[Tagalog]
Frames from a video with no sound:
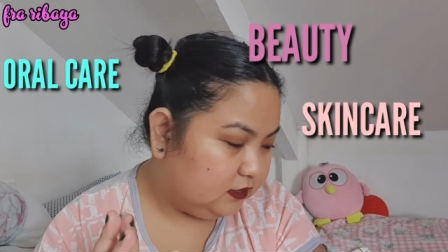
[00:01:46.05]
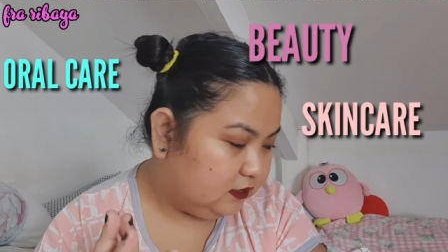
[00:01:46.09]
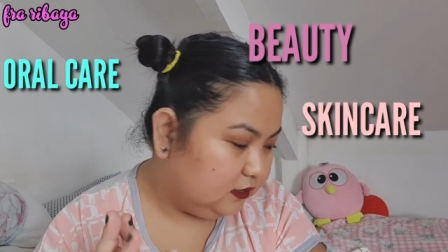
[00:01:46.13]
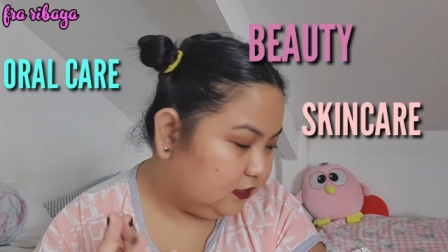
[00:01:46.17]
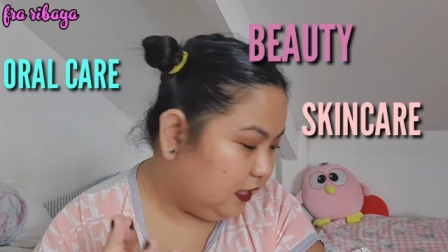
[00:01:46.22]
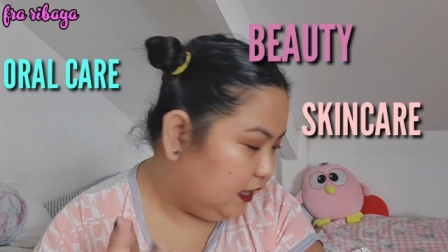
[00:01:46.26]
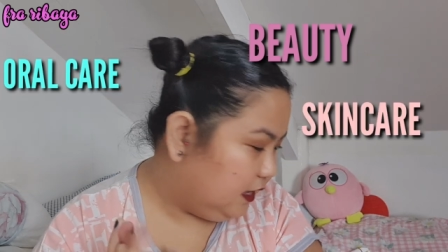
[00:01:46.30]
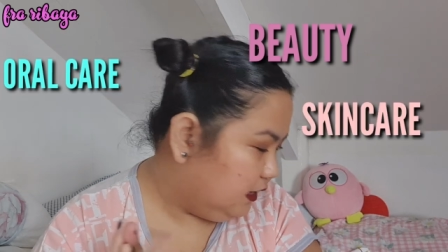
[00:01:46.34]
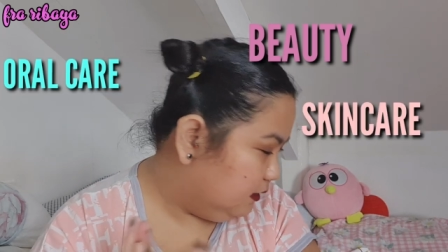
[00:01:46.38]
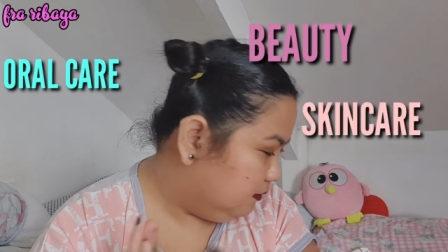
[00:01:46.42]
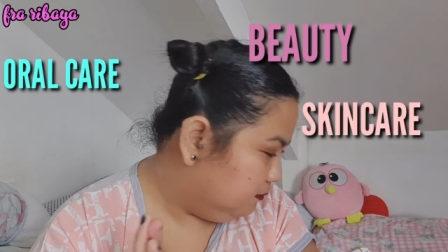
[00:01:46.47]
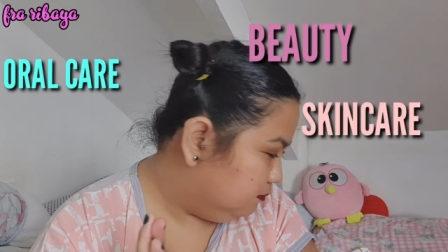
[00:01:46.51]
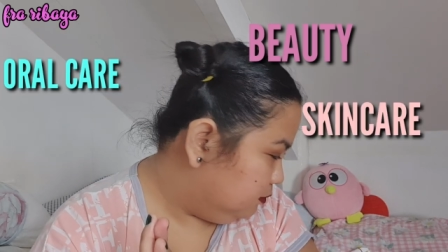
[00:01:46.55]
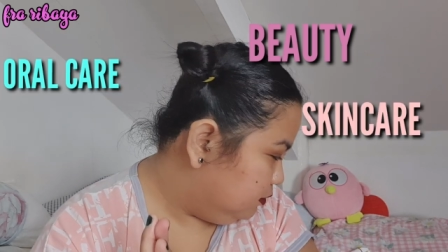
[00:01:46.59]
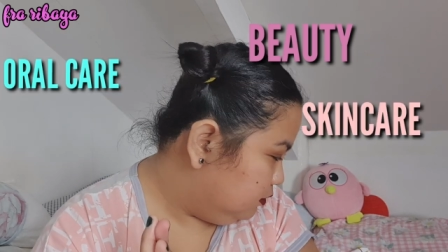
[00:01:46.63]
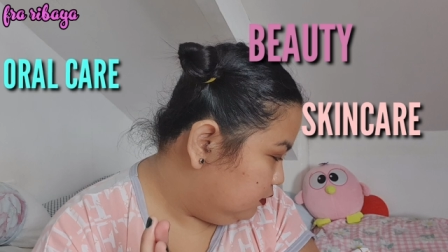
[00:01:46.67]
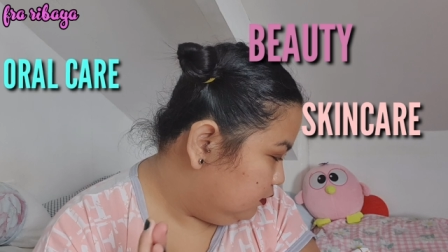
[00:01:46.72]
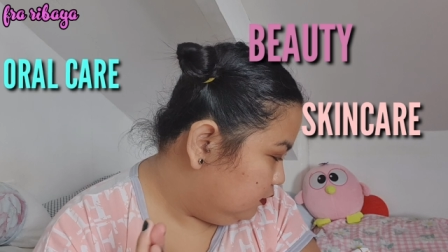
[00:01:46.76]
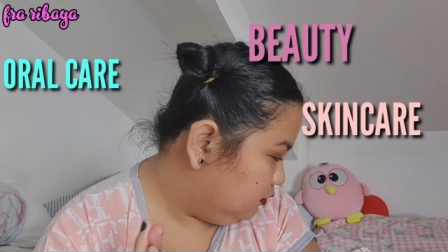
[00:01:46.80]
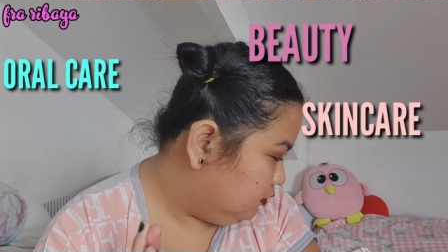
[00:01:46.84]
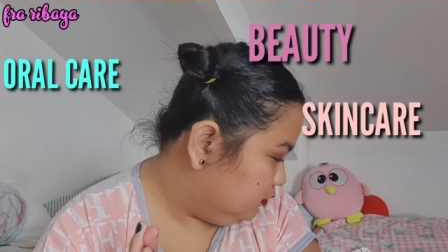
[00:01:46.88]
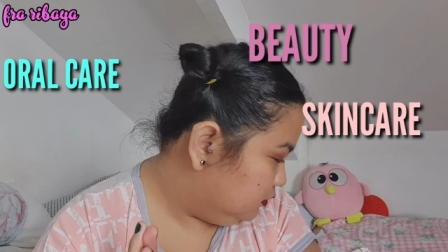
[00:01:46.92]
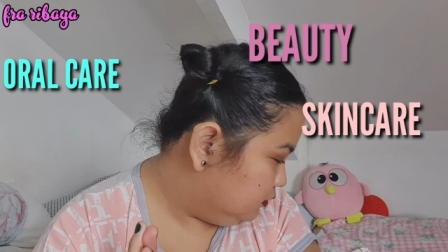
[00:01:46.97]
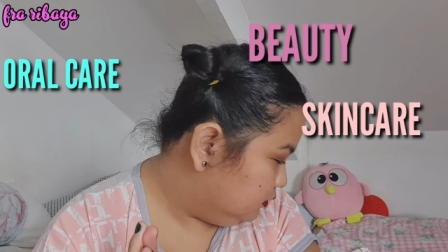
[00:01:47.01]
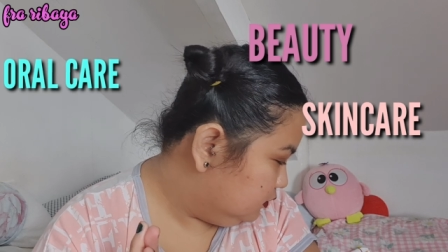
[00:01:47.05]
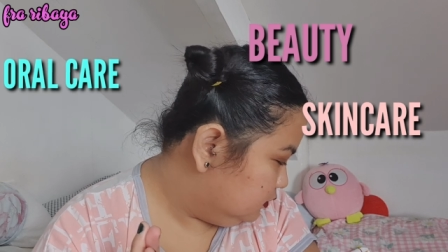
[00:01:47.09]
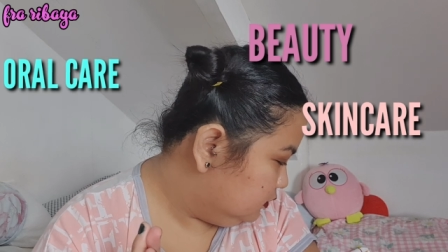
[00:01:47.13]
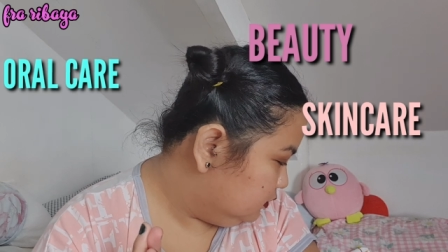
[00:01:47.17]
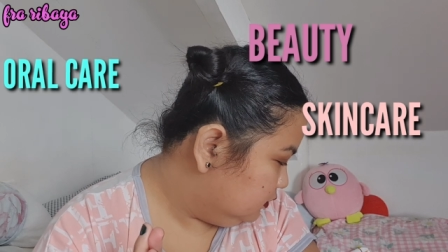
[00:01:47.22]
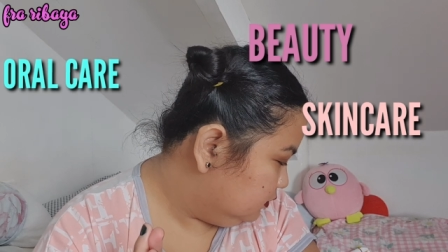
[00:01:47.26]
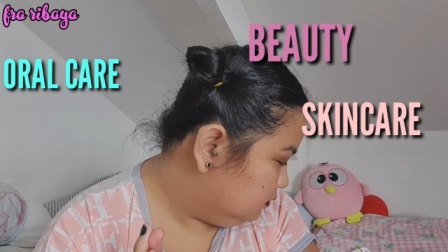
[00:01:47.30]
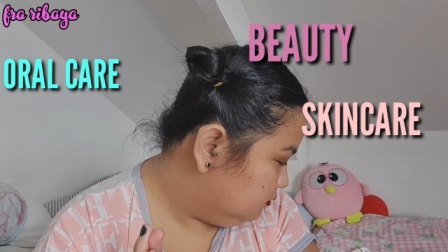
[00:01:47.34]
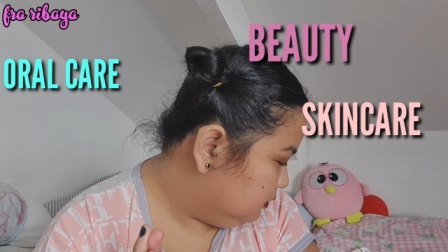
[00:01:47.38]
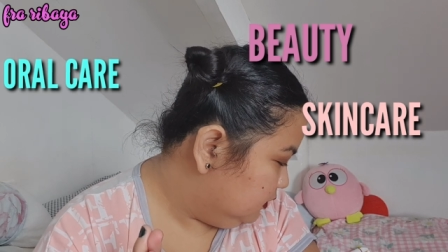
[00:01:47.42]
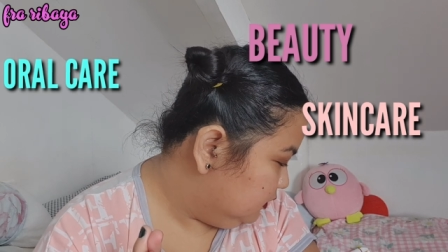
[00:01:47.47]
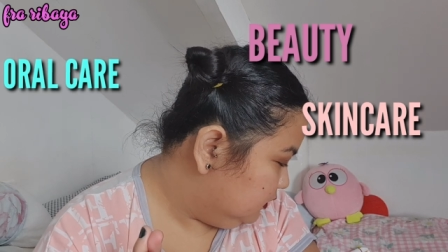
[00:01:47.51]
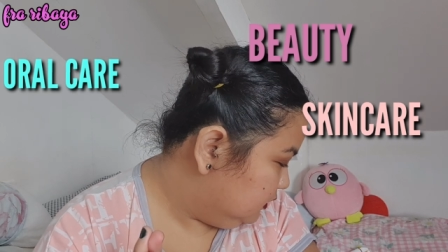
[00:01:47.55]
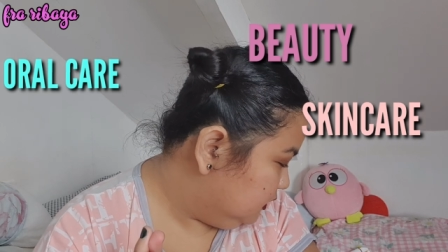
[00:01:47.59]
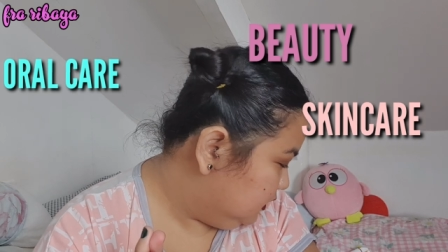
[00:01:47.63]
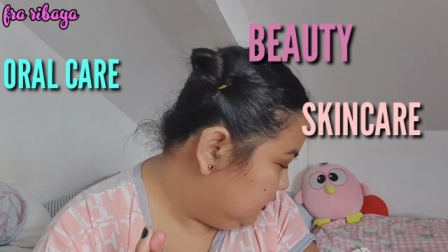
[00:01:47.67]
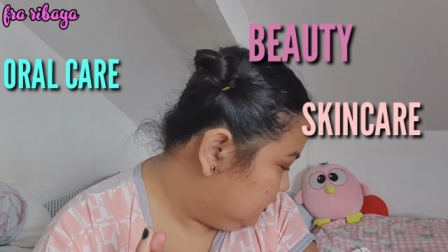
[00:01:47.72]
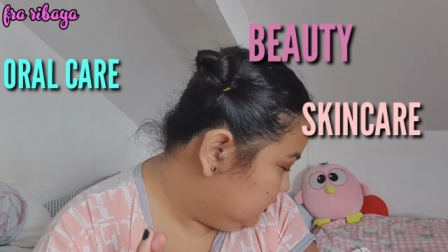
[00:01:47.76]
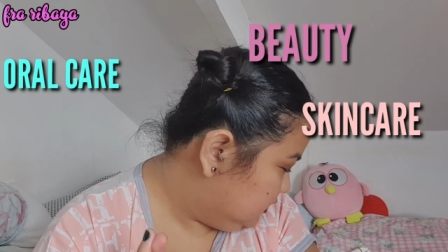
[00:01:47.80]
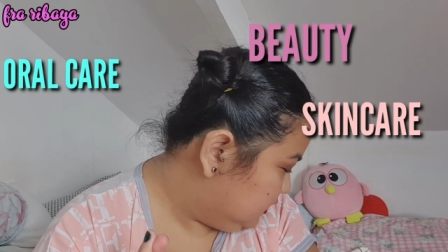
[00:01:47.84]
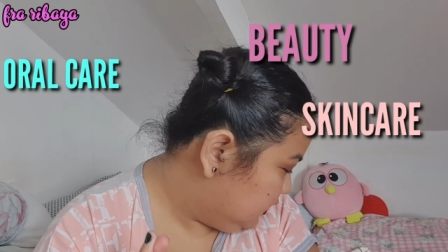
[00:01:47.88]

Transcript: Tapos, may skin